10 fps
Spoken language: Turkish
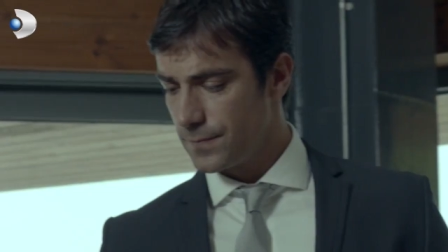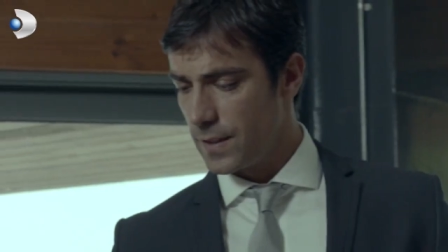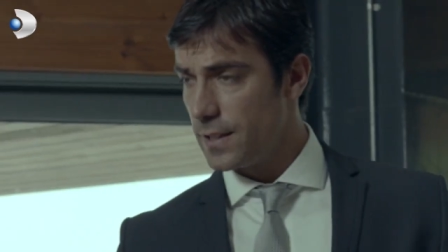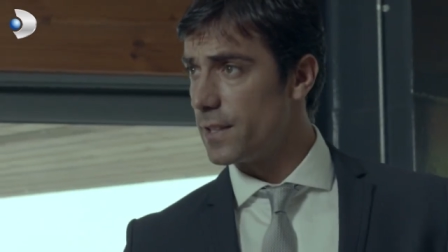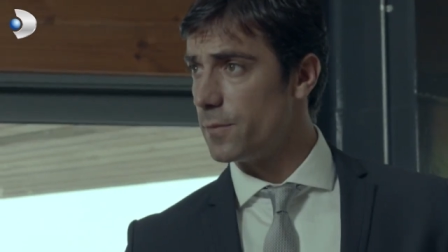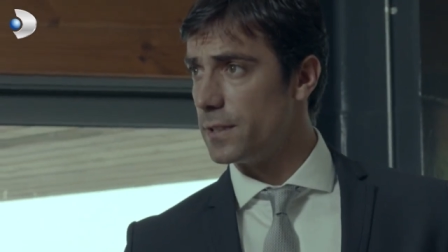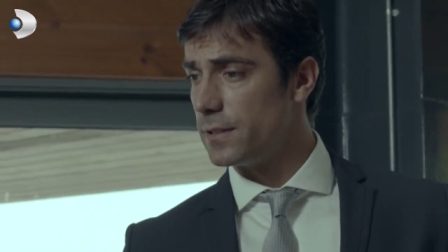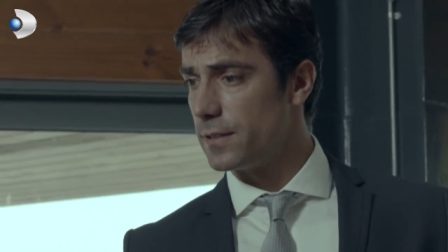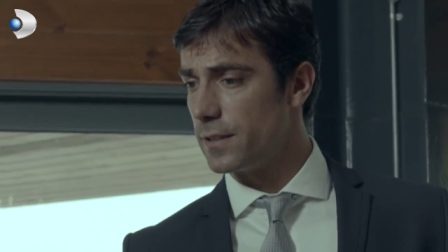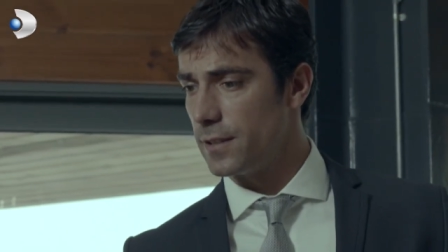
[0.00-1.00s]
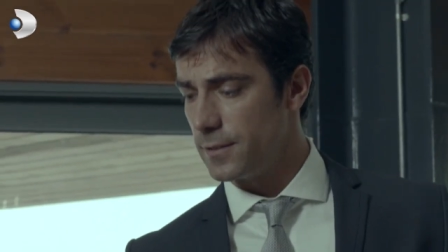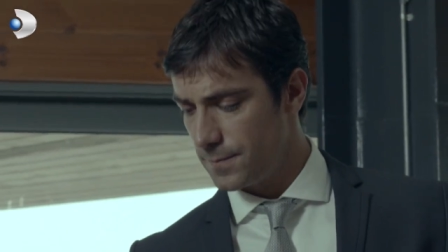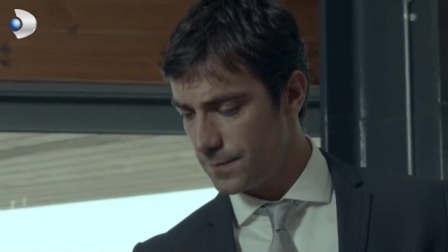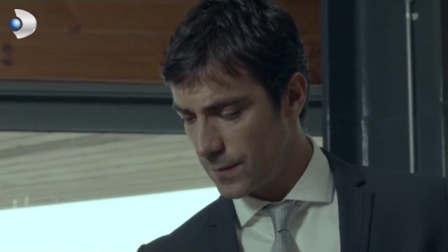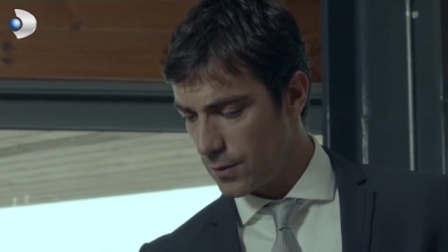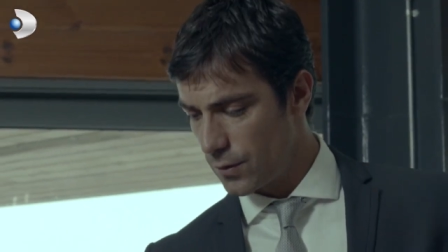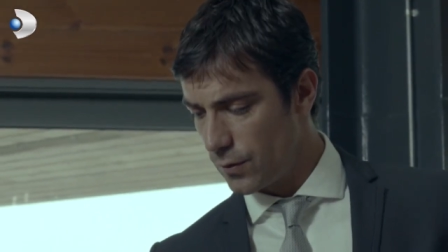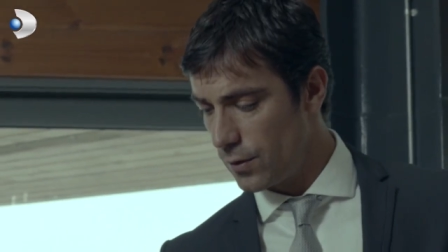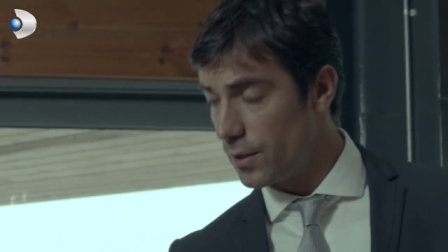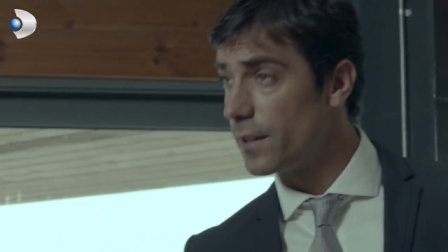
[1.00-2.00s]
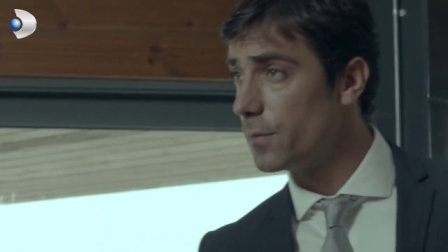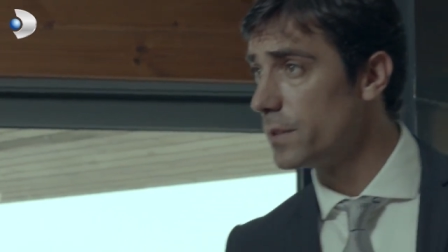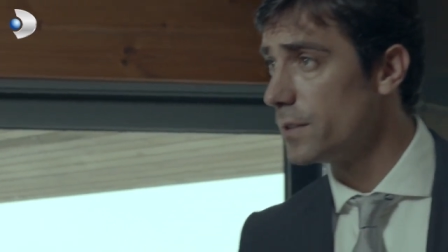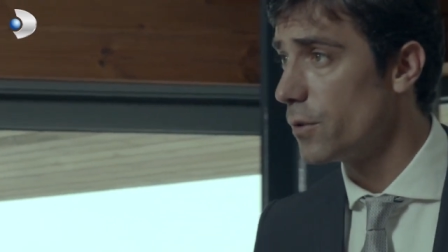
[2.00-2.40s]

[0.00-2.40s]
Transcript: Niye zahmet ettin ki? Şoförlerden birini